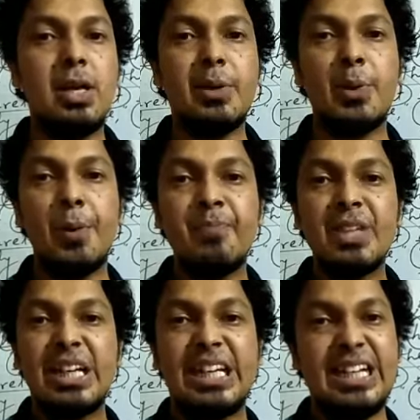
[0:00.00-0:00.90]
করে লিখো
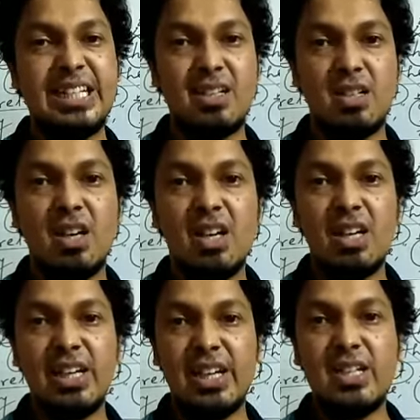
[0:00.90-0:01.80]
হিটেড
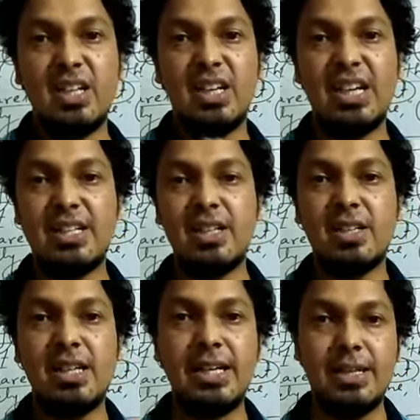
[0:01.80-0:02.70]
হিট হিটেড
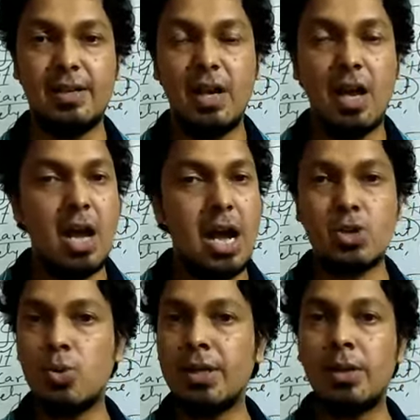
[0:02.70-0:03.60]
হিটেড
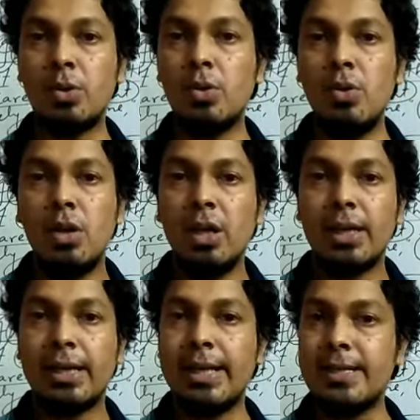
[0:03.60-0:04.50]
আসলে কিন্তু
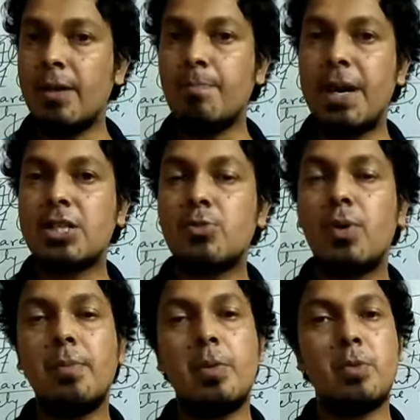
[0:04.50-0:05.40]
হিটের পাস্ট
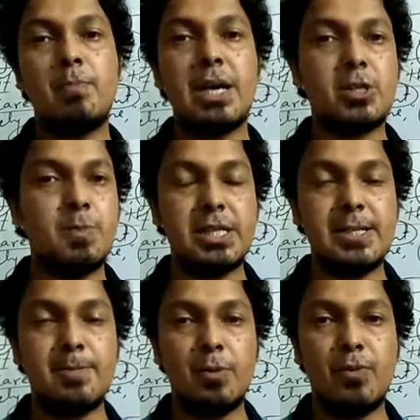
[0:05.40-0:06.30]
ফর্ম এবং পাস্ট
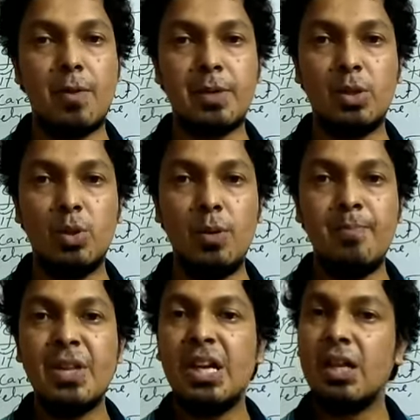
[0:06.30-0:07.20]
পার্টিসিপল ফর্ম কিন্তু
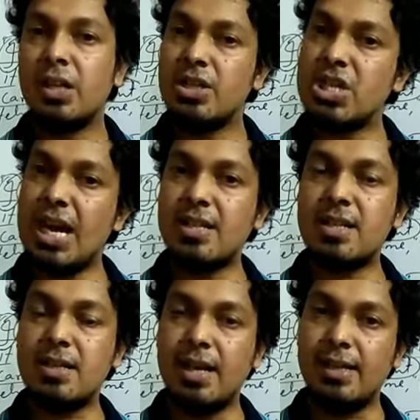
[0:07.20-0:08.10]
যা
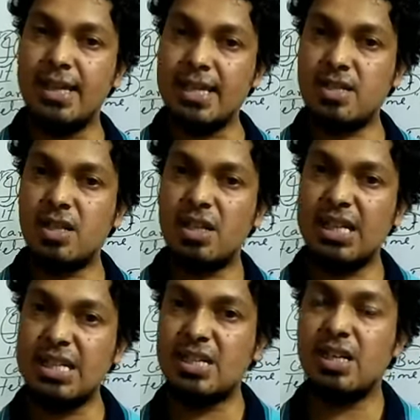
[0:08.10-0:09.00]
আছে তাই হিট
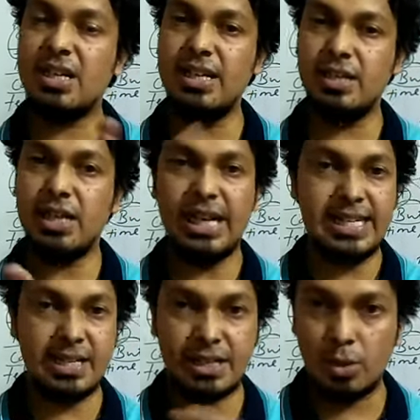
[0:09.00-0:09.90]
হিট হিট
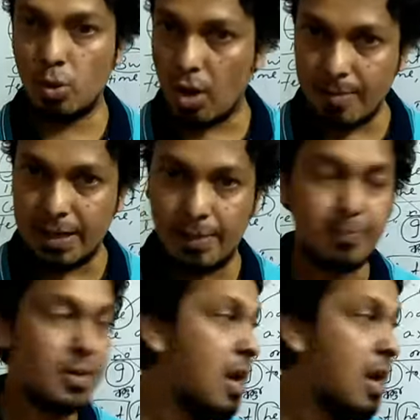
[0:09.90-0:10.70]
এটার কিন্তু হবে না